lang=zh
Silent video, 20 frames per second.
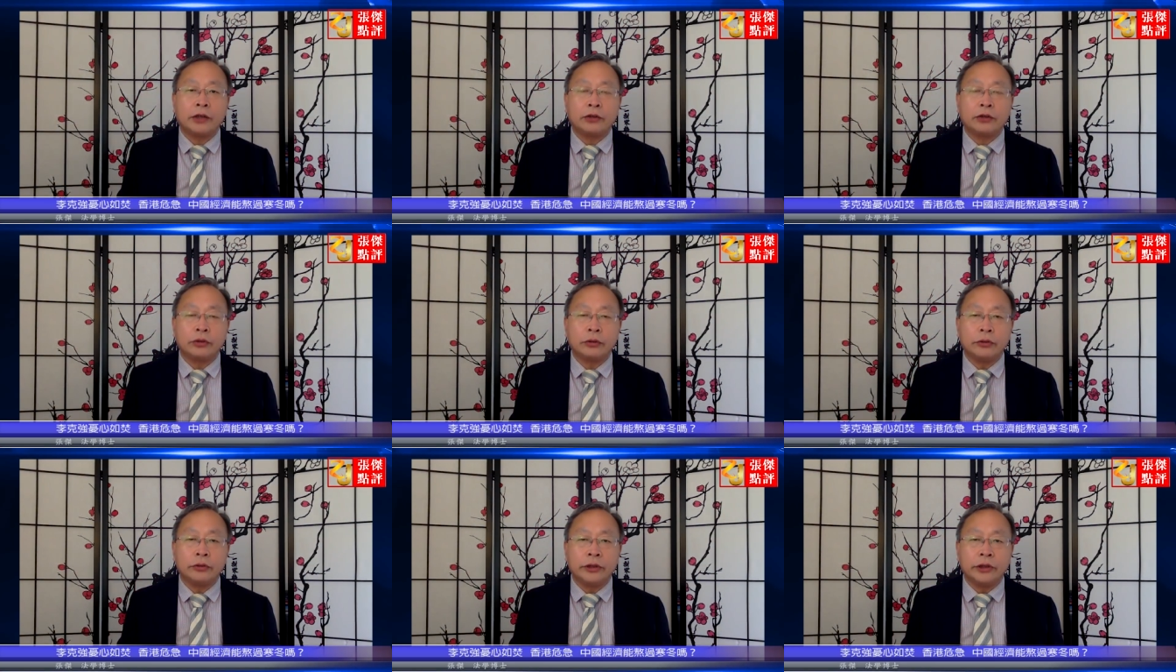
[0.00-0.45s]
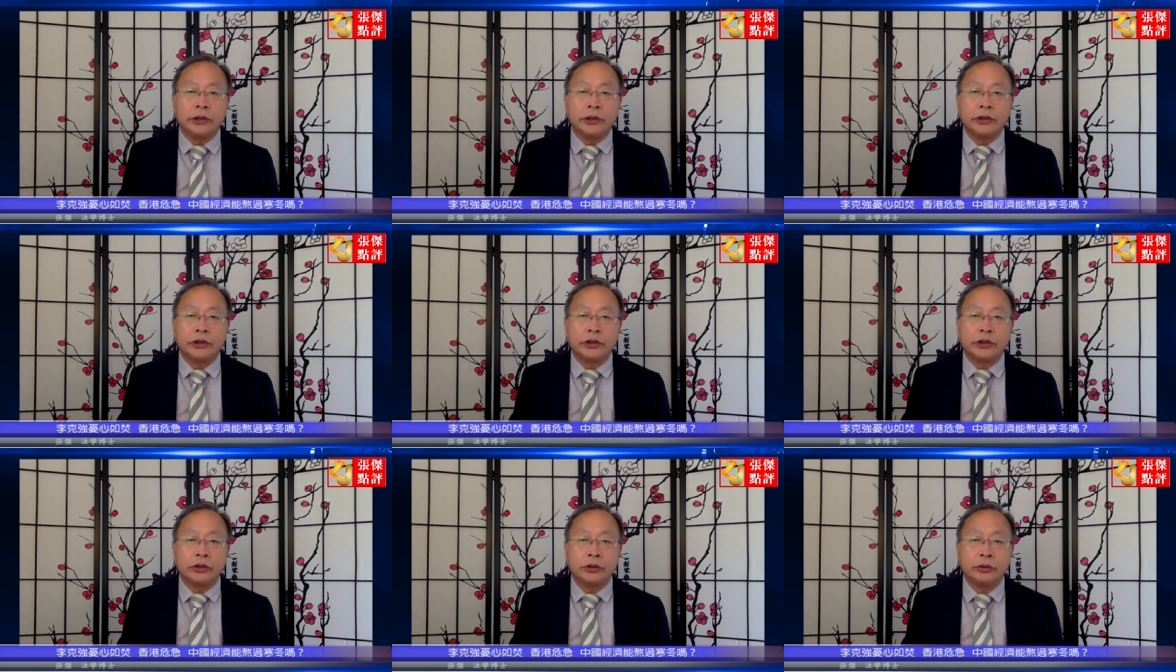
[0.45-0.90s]
中等
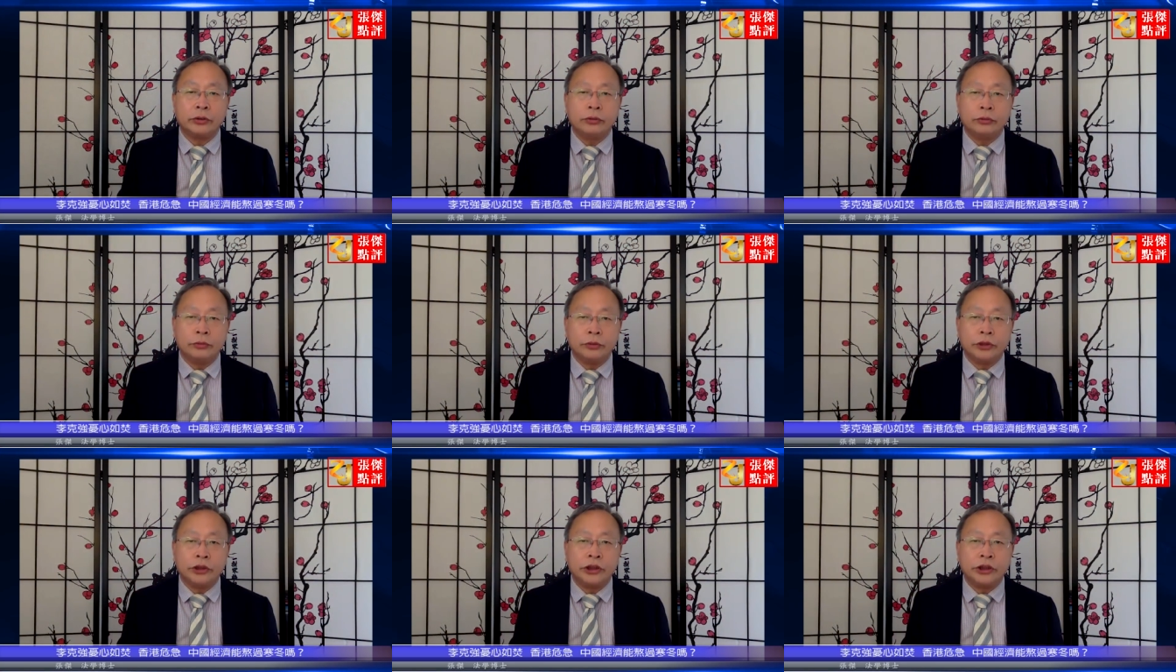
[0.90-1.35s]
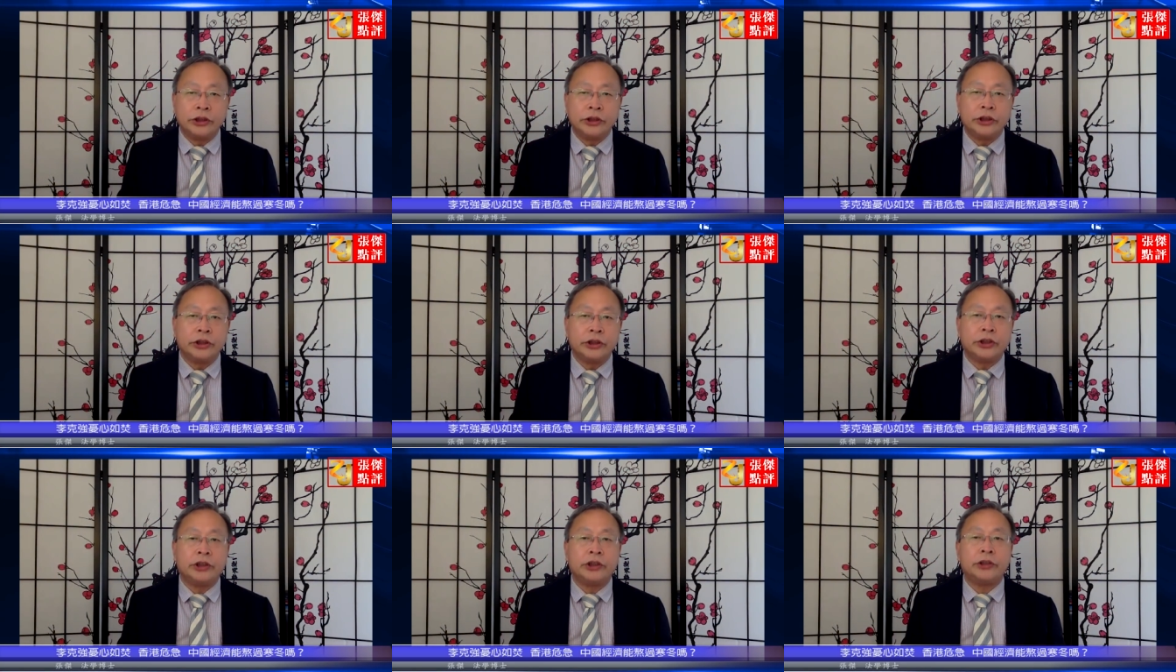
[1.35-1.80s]
收入经
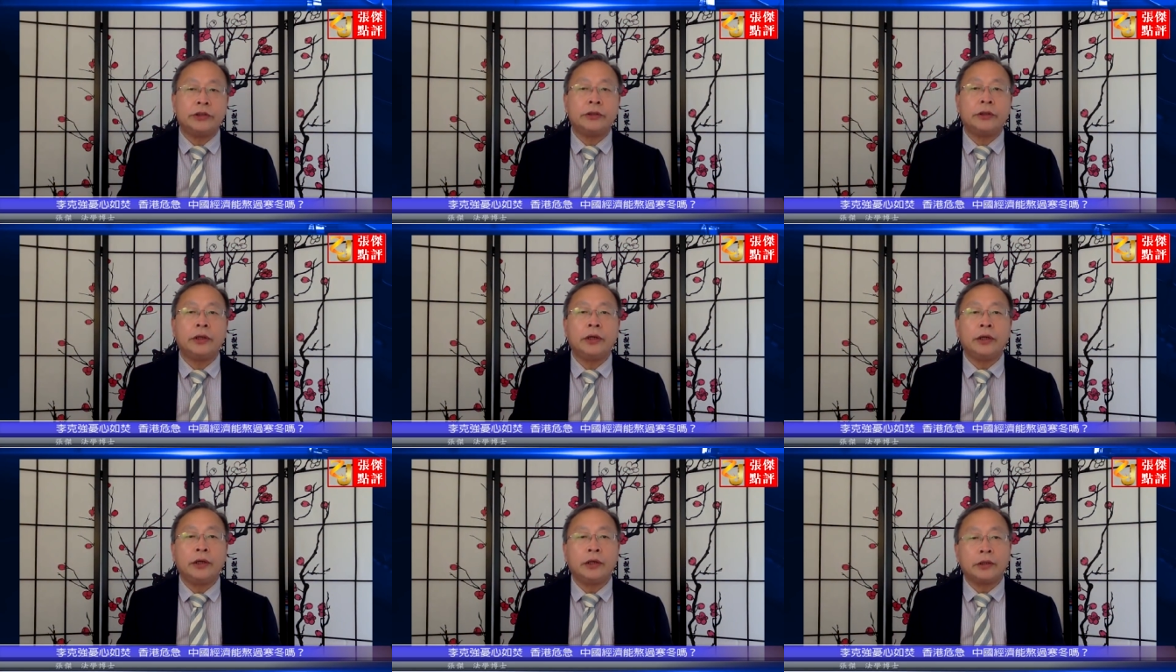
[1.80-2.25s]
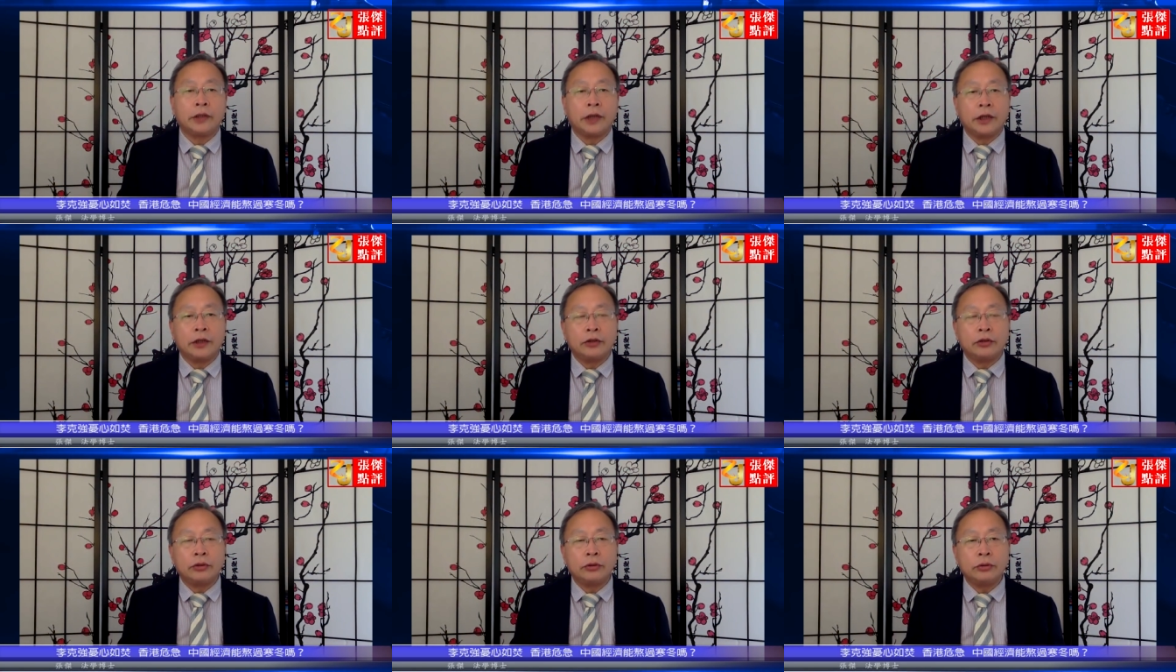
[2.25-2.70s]
济体。当
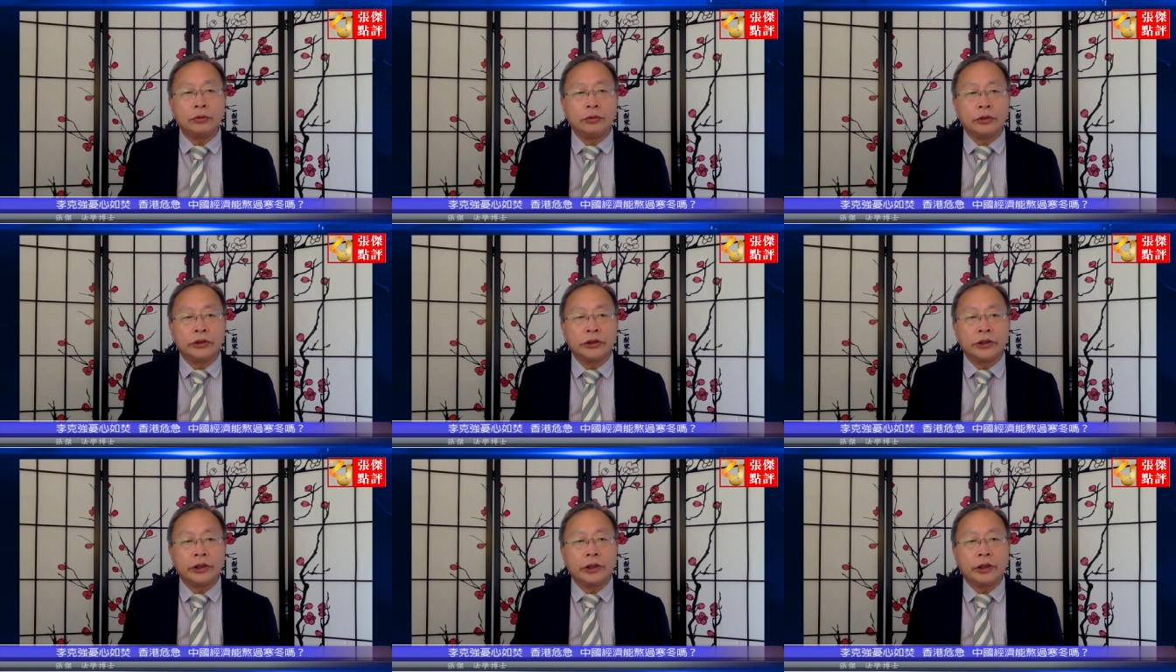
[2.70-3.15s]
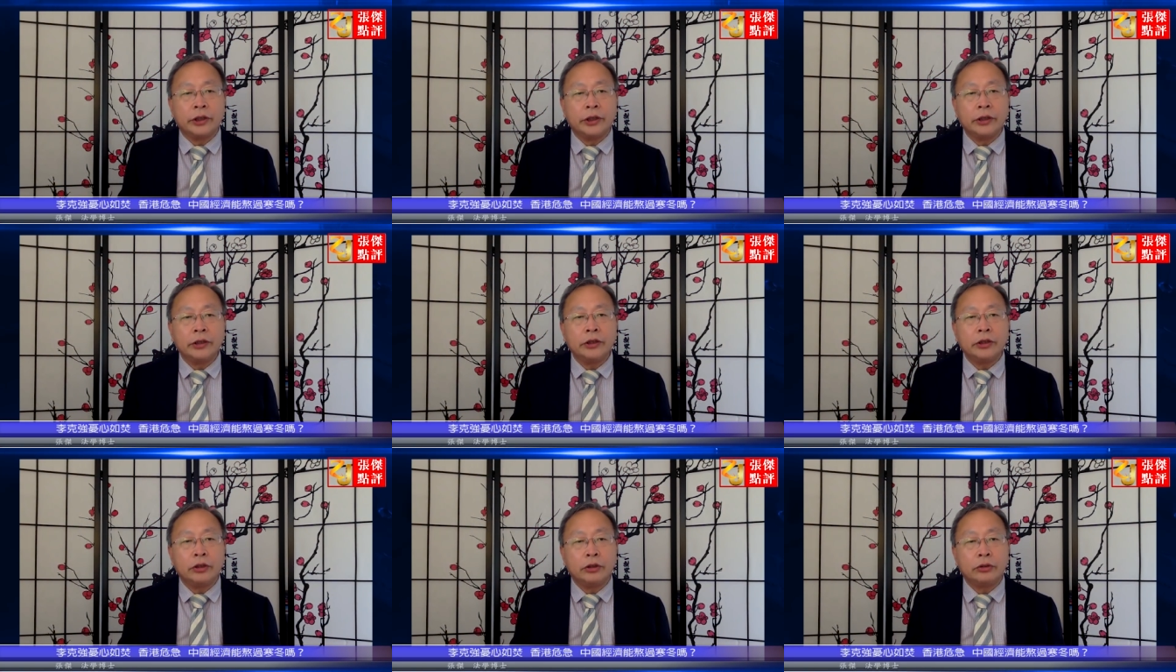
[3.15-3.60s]
然，中国是一个
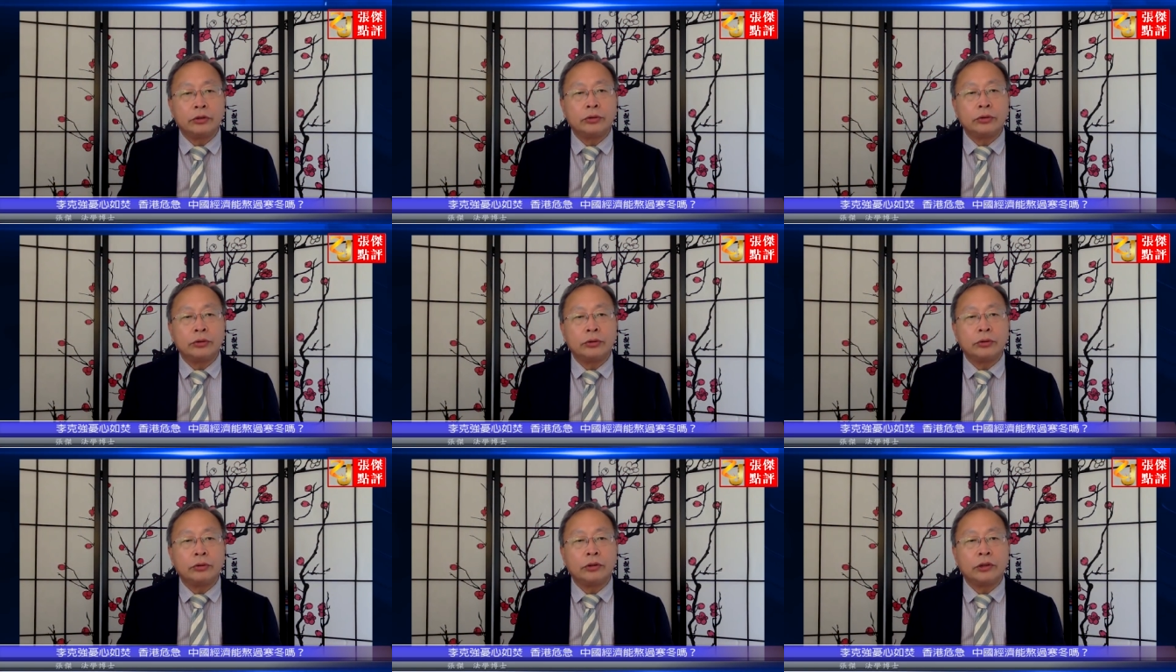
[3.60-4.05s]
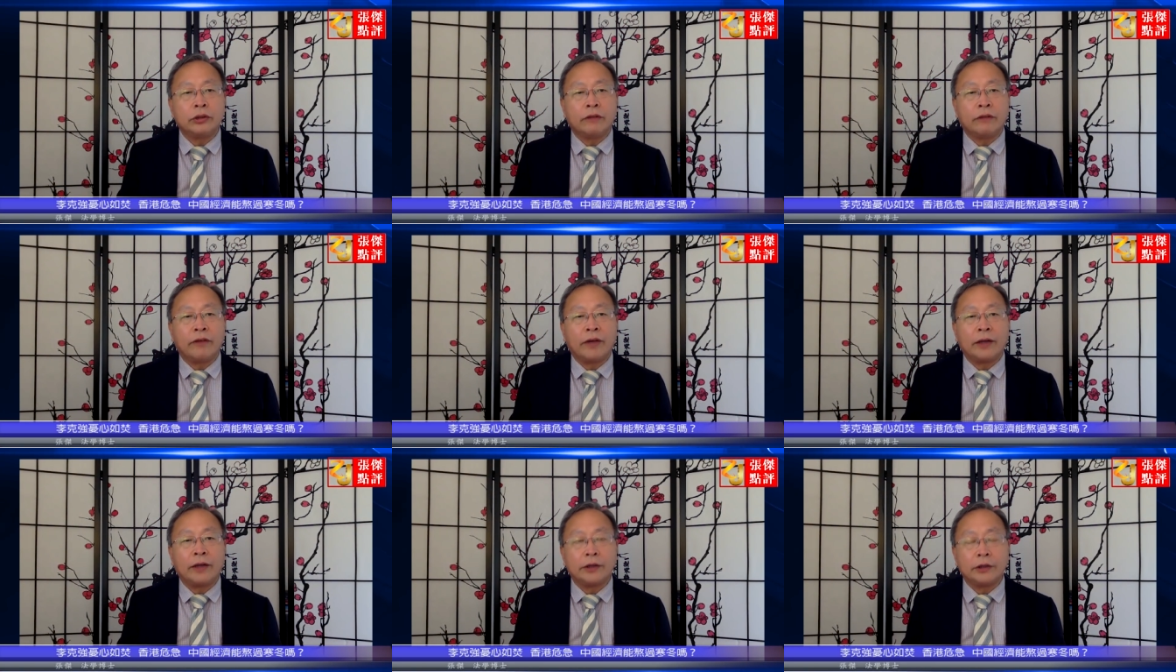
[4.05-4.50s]
人口众多的
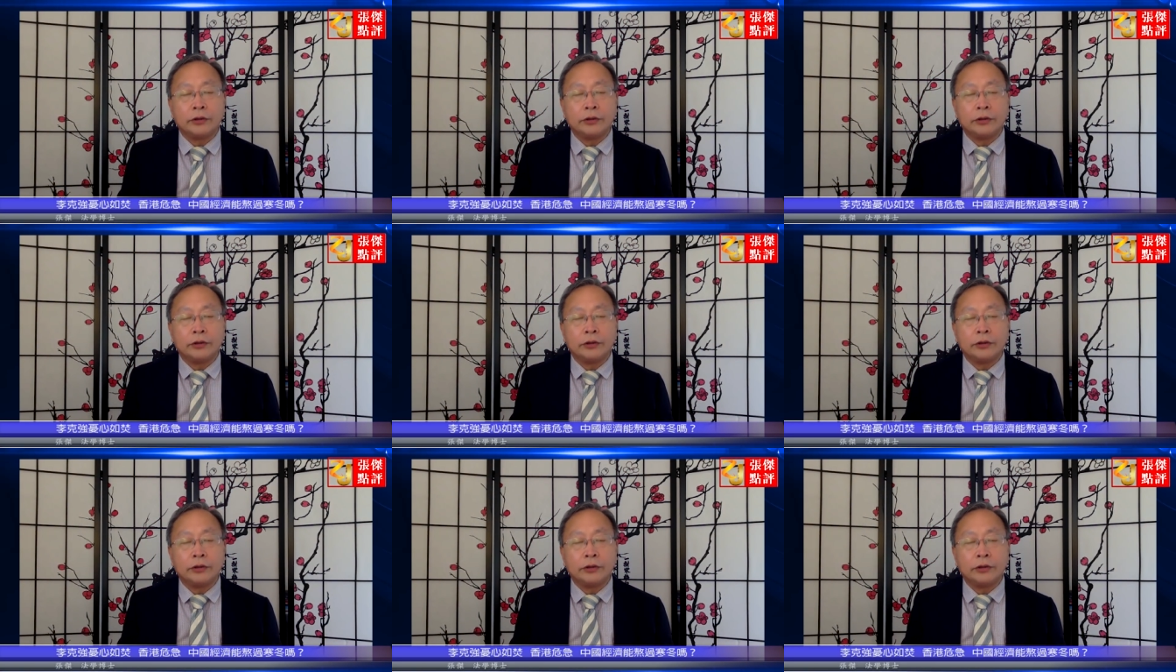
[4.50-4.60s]
发展